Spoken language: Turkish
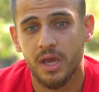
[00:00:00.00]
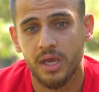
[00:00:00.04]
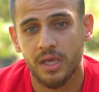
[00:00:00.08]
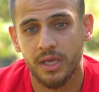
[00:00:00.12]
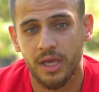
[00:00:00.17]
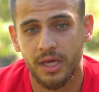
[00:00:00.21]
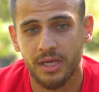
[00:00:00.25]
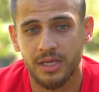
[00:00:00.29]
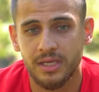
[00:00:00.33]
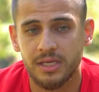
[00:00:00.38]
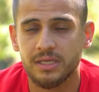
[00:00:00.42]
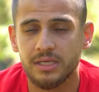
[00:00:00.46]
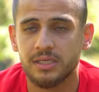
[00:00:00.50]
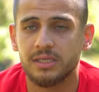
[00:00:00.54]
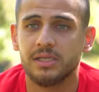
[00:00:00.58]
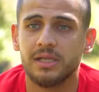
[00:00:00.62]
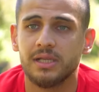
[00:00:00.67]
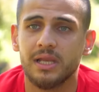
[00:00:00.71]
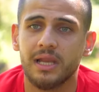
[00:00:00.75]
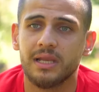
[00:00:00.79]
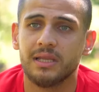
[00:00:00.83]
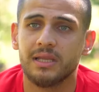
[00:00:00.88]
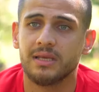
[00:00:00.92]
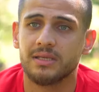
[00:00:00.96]
Yani ligin
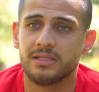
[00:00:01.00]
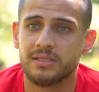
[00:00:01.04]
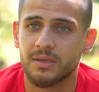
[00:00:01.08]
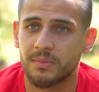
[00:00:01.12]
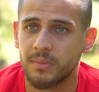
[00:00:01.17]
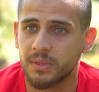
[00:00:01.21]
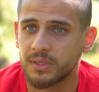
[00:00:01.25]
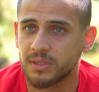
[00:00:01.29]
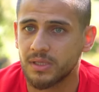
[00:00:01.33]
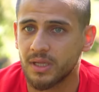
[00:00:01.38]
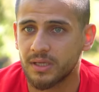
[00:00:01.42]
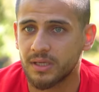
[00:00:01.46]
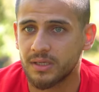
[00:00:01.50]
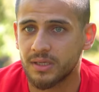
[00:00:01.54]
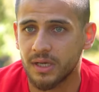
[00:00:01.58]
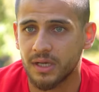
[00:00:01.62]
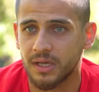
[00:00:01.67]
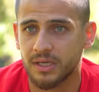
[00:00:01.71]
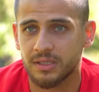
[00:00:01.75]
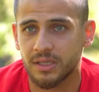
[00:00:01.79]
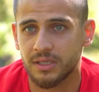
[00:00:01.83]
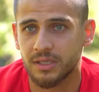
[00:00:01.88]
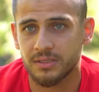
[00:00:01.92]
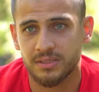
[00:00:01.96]
ilerleyen zamanlarına
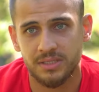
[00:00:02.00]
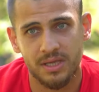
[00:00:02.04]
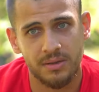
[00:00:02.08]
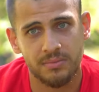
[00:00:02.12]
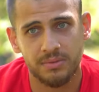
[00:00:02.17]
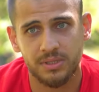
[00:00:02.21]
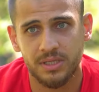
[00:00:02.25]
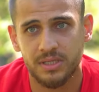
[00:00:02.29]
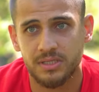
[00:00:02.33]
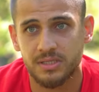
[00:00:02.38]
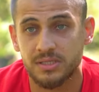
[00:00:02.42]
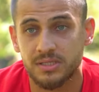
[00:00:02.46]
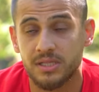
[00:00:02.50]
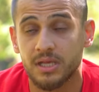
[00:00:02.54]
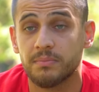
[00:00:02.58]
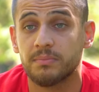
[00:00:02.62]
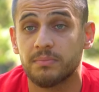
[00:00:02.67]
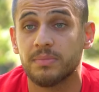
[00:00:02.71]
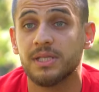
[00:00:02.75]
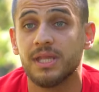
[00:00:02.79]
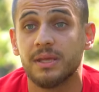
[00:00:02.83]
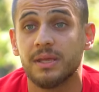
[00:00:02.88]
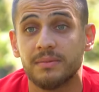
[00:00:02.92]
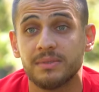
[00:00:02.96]
kadar
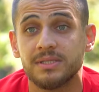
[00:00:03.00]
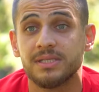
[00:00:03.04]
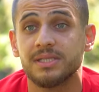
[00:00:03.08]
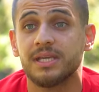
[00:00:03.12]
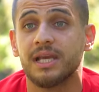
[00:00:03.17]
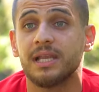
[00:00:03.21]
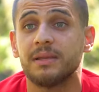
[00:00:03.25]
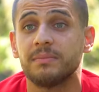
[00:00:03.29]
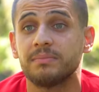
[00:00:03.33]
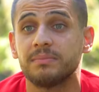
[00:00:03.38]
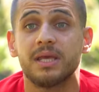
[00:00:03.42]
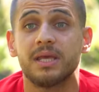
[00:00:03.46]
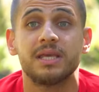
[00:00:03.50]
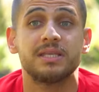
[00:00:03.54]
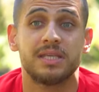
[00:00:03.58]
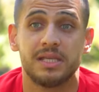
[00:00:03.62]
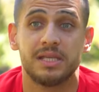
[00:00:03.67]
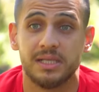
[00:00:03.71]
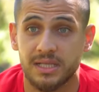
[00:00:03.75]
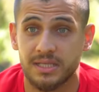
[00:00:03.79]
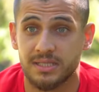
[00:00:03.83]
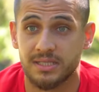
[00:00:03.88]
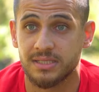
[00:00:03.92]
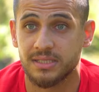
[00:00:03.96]
sabretsinler. Bir de bizi gelip
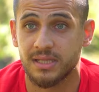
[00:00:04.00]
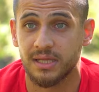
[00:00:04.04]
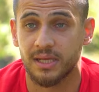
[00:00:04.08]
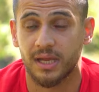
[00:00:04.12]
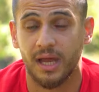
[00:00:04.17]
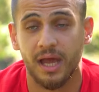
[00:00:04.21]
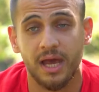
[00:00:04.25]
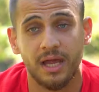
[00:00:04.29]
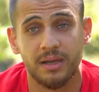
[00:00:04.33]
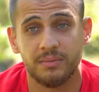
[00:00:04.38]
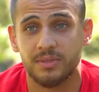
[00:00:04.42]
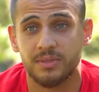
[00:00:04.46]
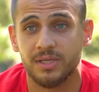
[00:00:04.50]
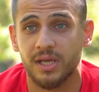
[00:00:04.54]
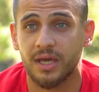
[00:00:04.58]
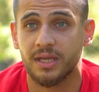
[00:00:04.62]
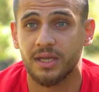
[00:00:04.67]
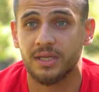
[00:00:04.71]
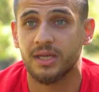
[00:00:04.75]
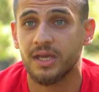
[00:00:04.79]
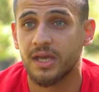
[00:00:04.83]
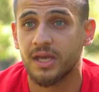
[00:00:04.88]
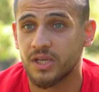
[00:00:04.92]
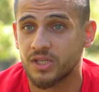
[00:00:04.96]
desteklesinler. Harbi
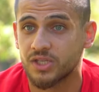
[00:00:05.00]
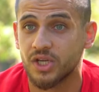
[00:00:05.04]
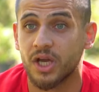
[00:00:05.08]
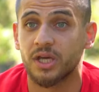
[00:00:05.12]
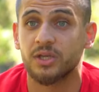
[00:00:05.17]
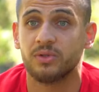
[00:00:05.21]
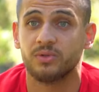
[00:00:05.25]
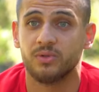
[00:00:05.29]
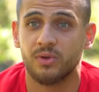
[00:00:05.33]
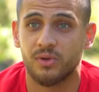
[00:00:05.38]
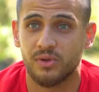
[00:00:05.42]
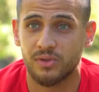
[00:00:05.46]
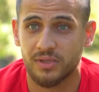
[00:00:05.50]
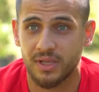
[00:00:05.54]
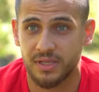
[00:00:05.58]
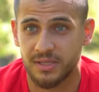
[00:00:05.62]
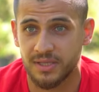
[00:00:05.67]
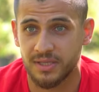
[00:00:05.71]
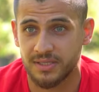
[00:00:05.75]
yani canı gönülden